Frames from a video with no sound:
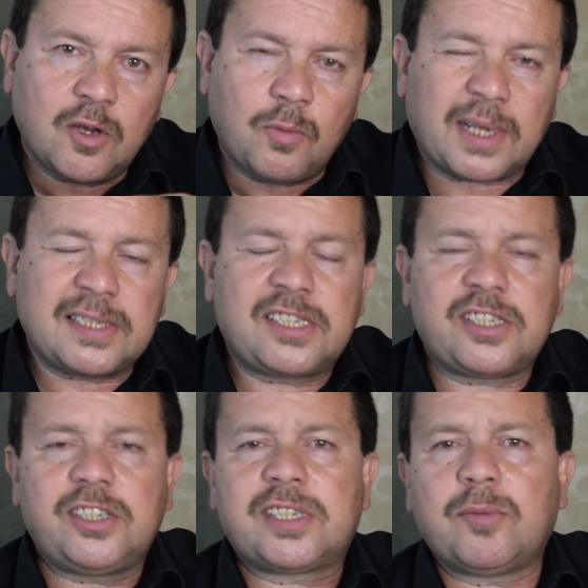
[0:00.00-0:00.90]
وكان
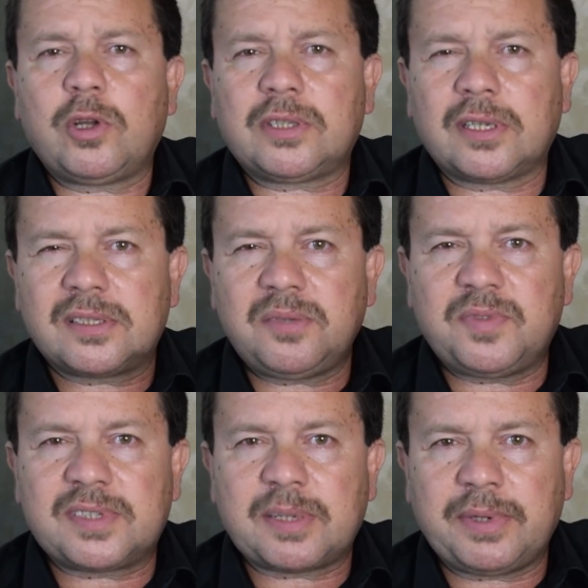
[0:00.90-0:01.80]
يسموها التنظيم
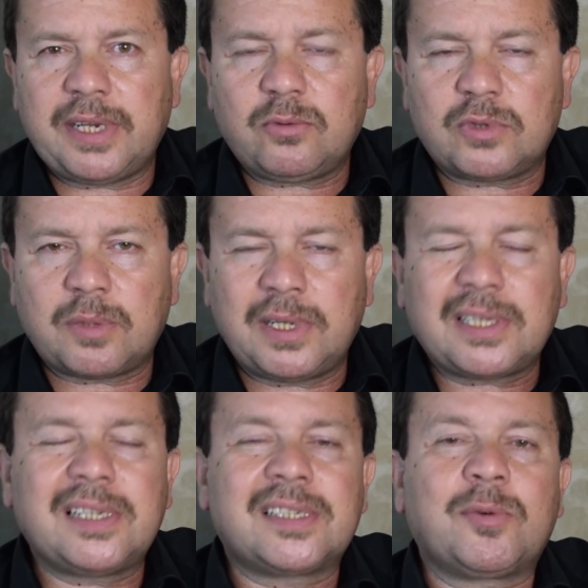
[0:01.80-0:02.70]
في السبعينات والثمانينات
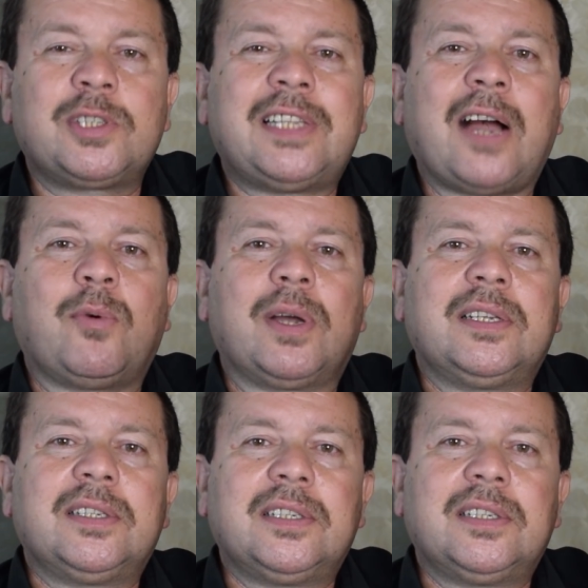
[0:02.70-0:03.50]
كانوا يسموها الدعوه